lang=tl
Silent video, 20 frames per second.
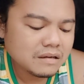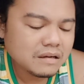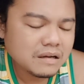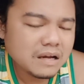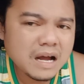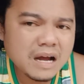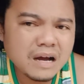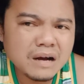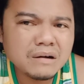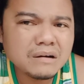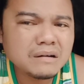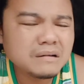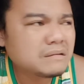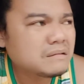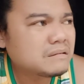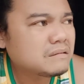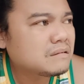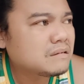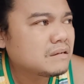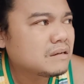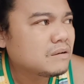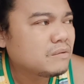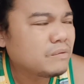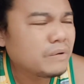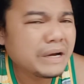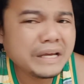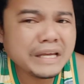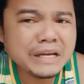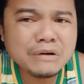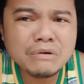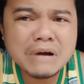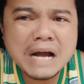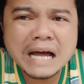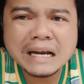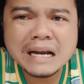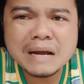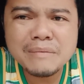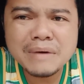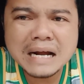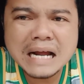Ah, wagi ko
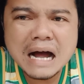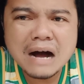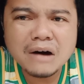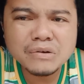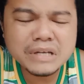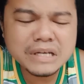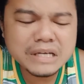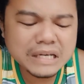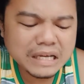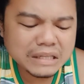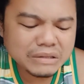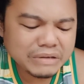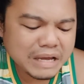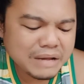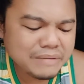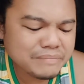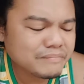gana magkaon gina ya.